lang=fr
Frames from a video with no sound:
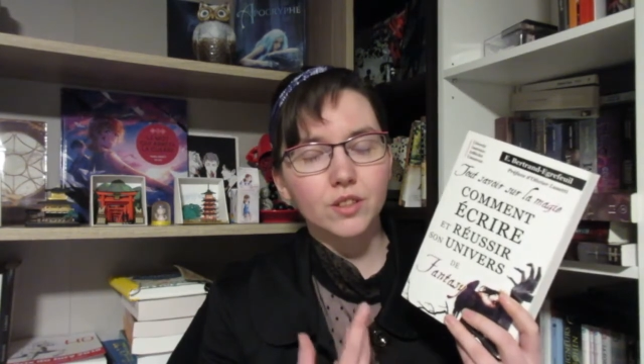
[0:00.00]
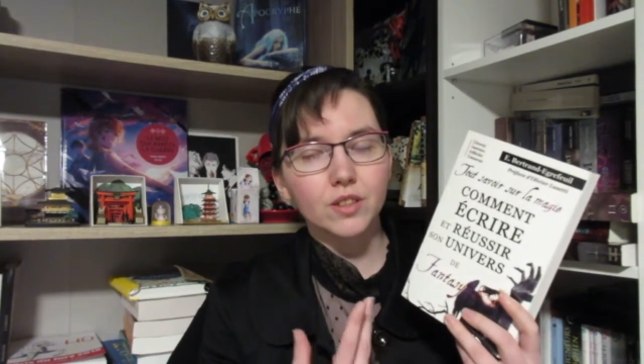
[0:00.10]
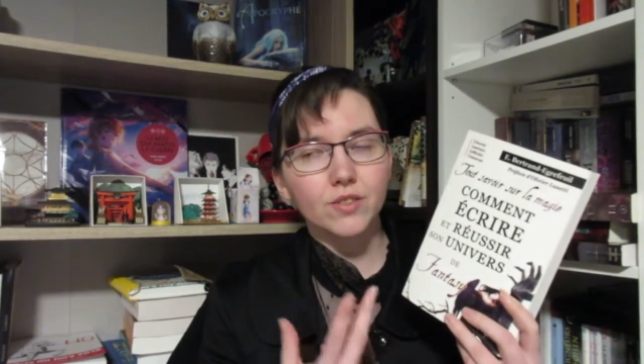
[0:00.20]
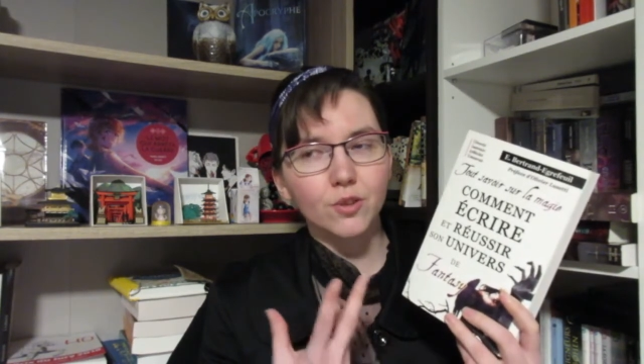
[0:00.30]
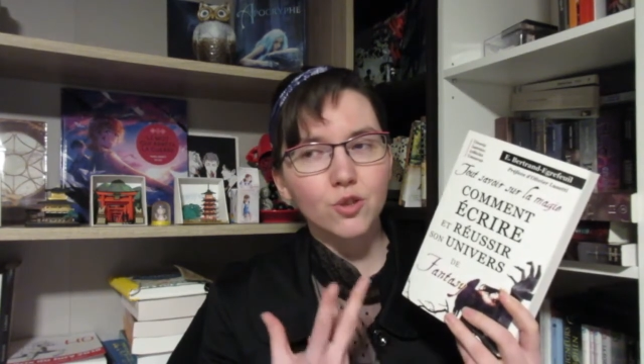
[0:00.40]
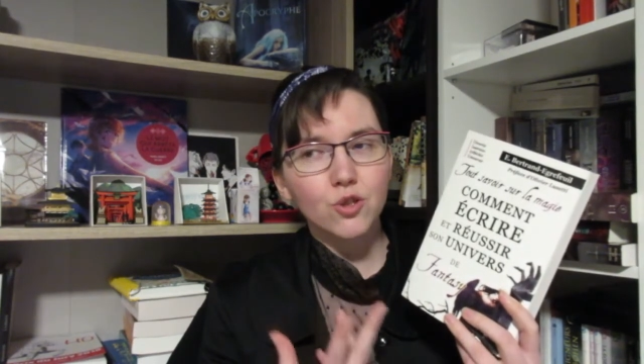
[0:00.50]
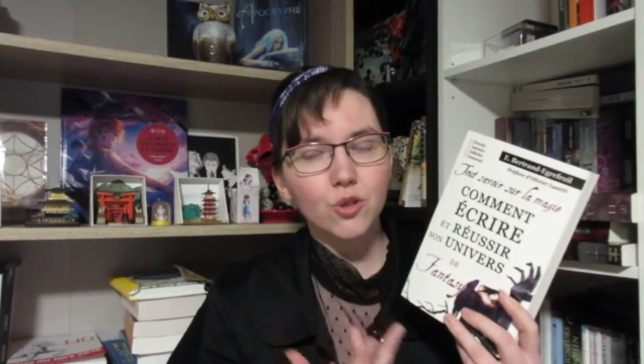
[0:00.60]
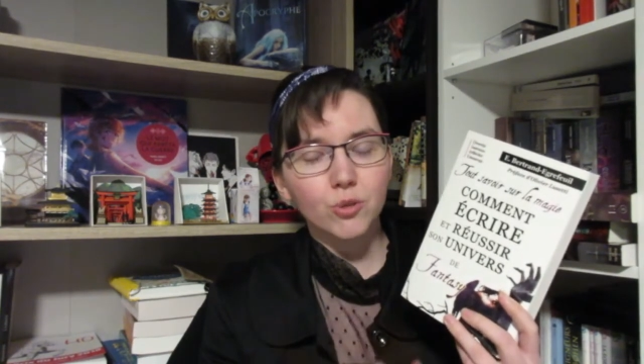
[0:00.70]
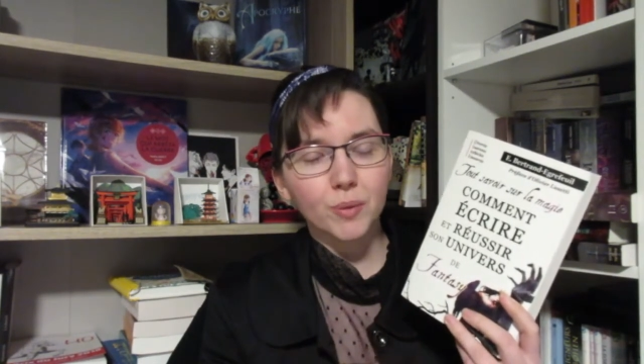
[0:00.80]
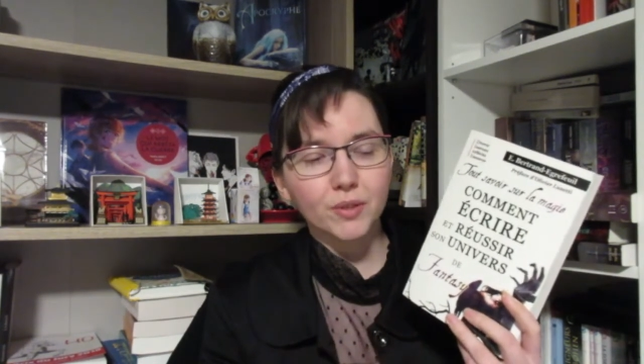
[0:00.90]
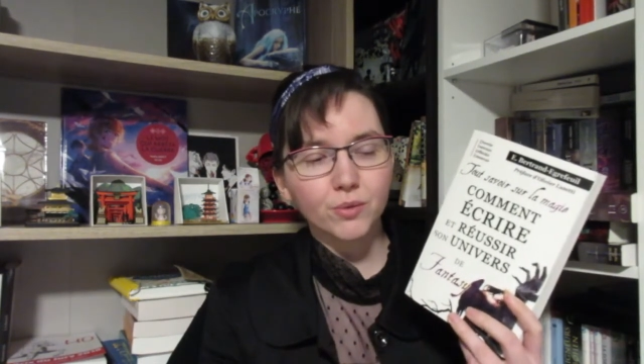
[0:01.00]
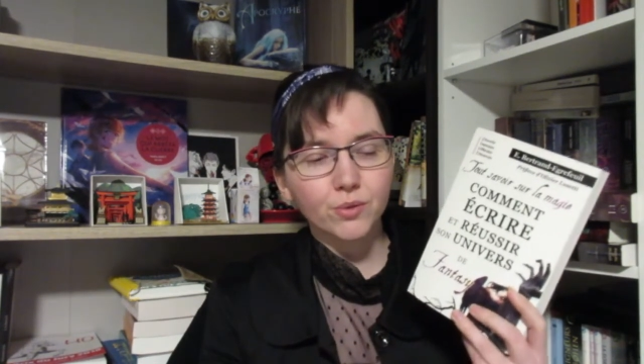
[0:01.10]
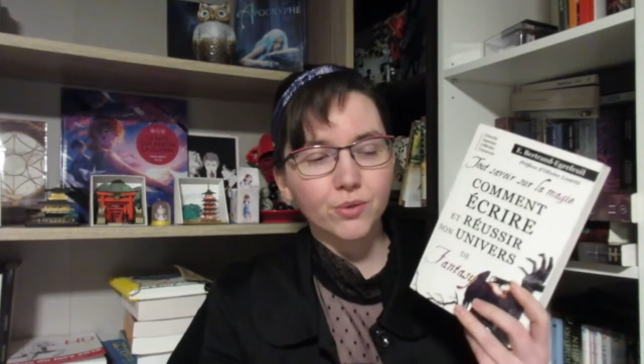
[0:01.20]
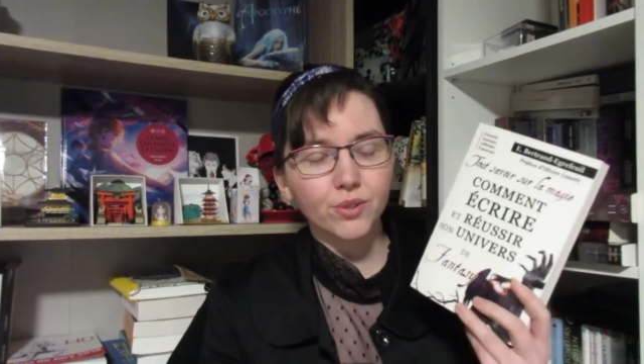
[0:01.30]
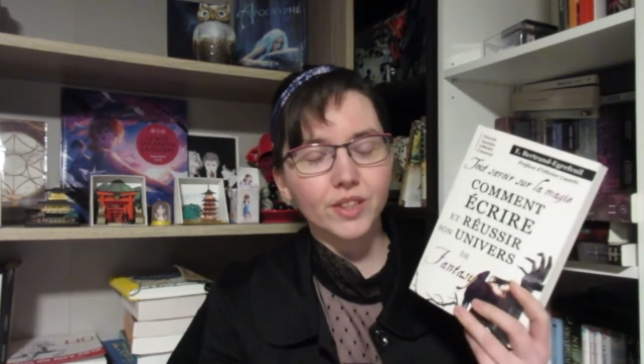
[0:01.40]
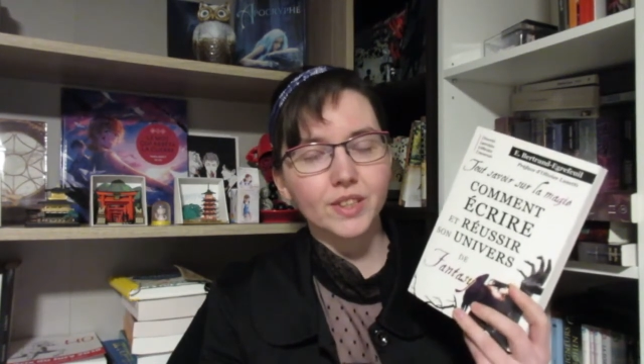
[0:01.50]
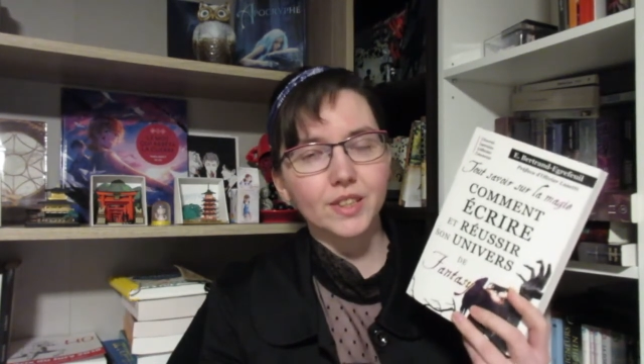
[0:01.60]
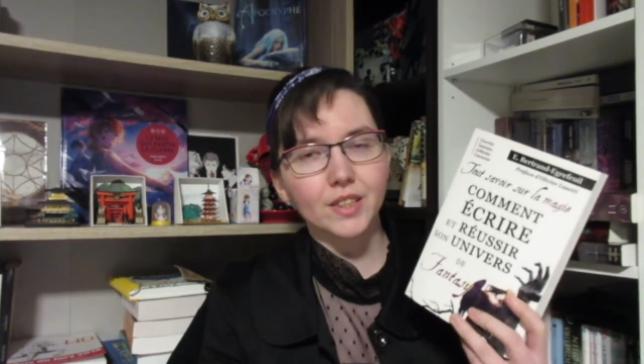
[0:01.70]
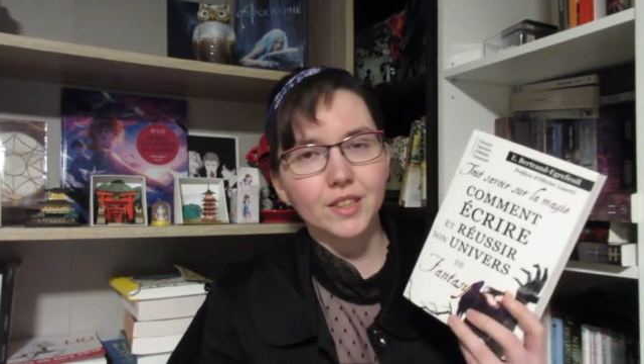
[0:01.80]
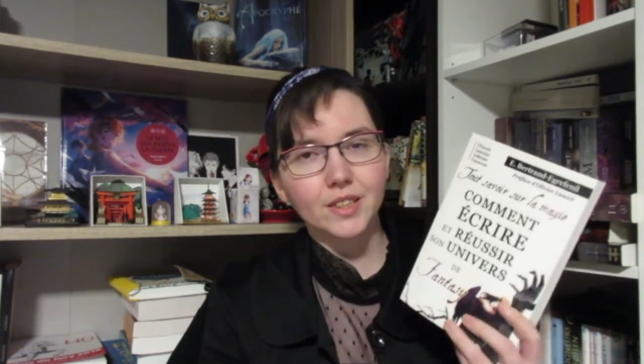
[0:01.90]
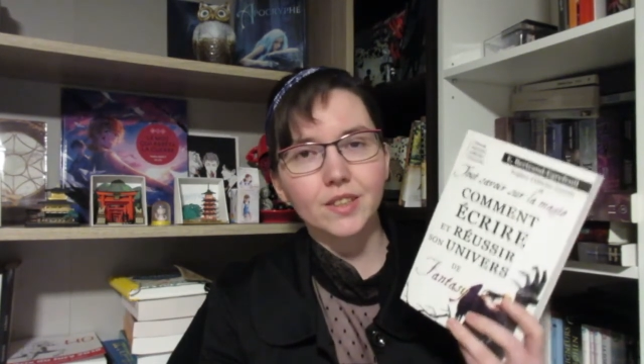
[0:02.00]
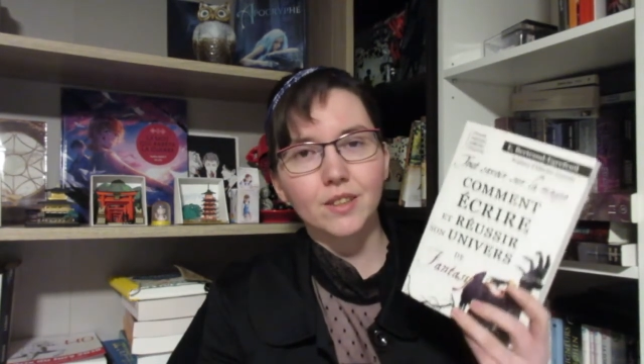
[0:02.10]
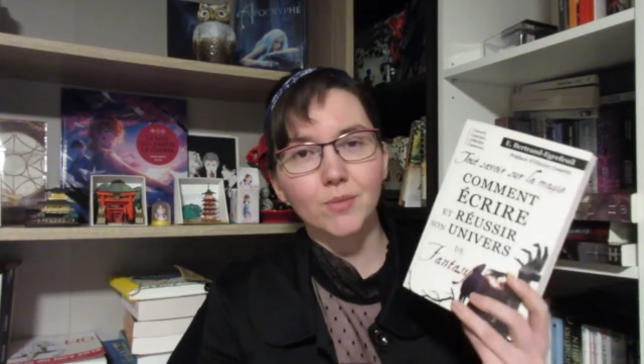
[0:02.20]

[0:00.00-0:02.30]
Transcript: différents genres de fantasy qui existent.